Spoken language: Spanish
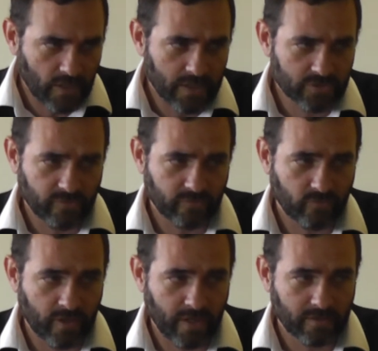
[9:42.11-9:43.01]
Eso
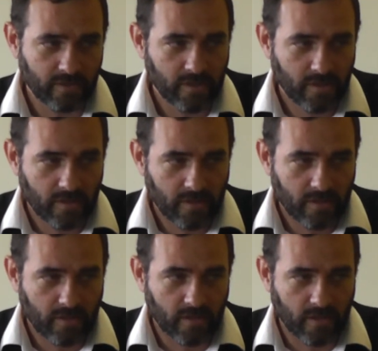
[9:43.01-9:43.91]
fue
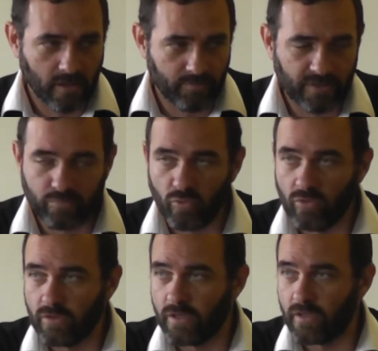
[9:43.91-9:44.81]
eh,
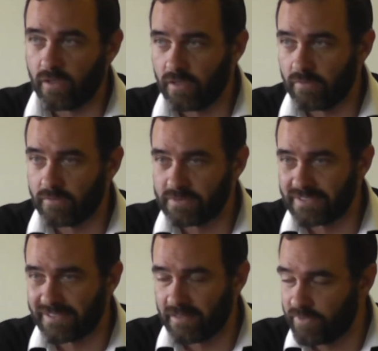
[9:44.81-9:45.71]
Pilpul eh,
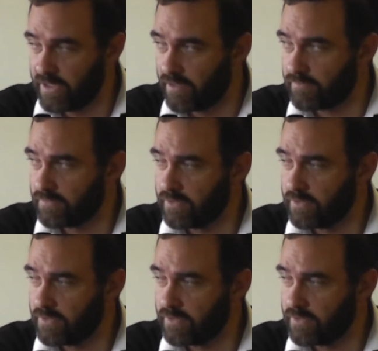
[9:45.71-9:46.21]
Talmidim.